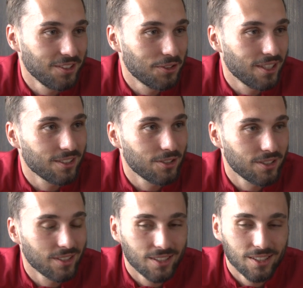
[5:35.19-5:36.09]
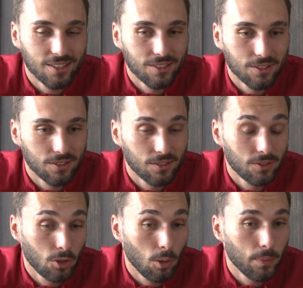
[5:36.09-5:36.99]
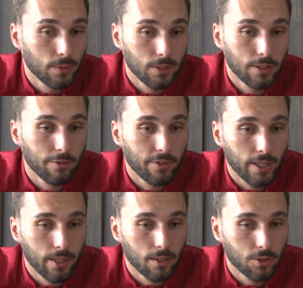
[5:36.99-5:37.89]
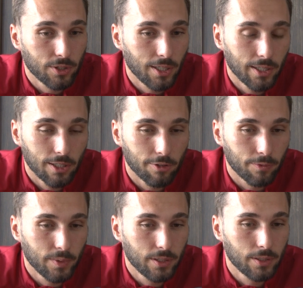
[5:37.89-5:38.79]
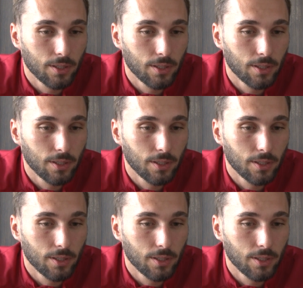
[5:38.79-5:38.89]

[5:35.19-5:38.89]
Die Stadt ist äh, top, äh, der Verein hat eine Strahlkraft mit,